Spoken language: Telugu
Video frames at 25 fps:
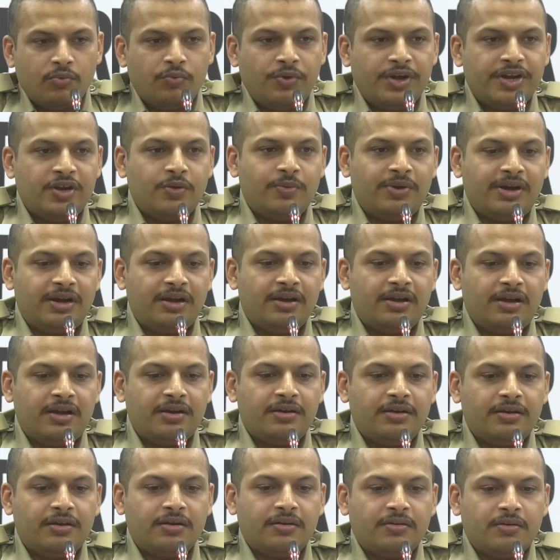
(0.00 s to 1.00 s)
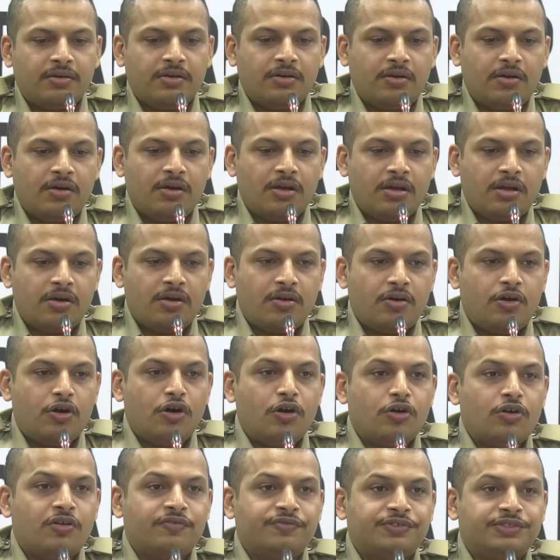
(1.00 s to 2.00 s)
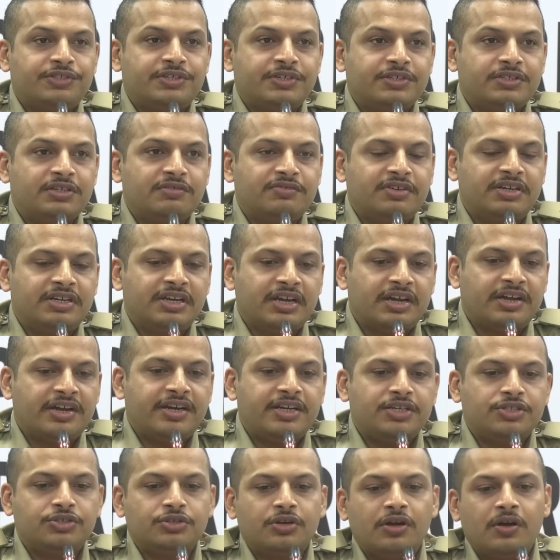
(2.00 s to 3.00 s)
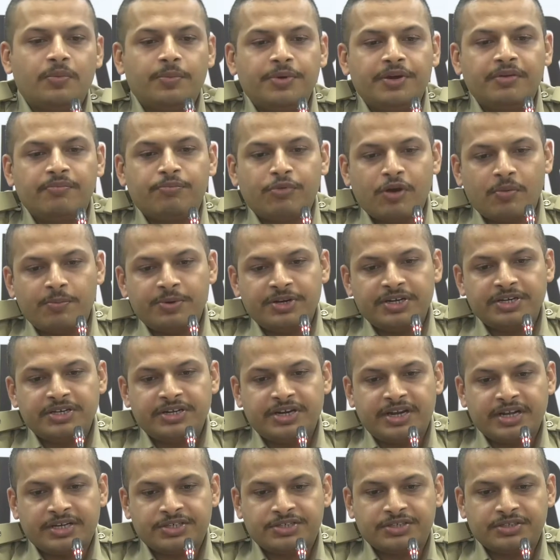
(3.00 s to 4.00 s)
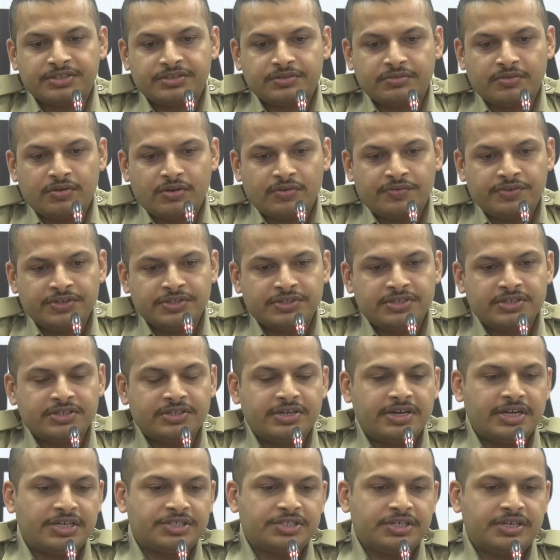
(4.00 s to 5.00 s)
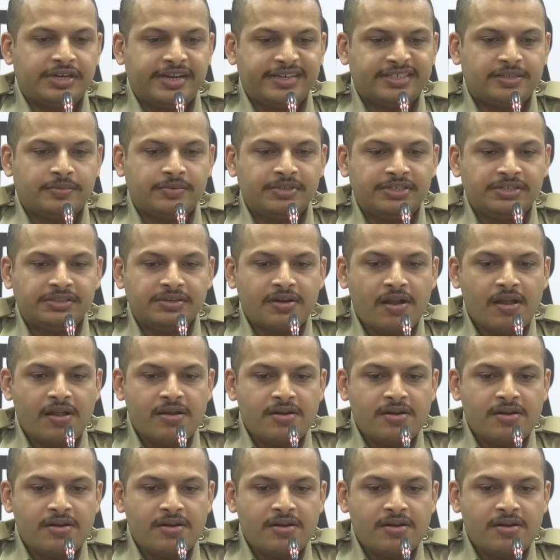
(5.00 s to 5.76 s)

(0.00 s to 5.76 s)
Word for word: వెరీ వెల్ డన్ ఆల్ ఆఫీసర్స్ డన్ అ గ్రేట్ జాబ్ ఇన్ ప్రాపర్టీ డిటెక్షన్ ఆఫెన్సెస్ డిటెక్షన్ నెక్స్ట్ ప్లీజ్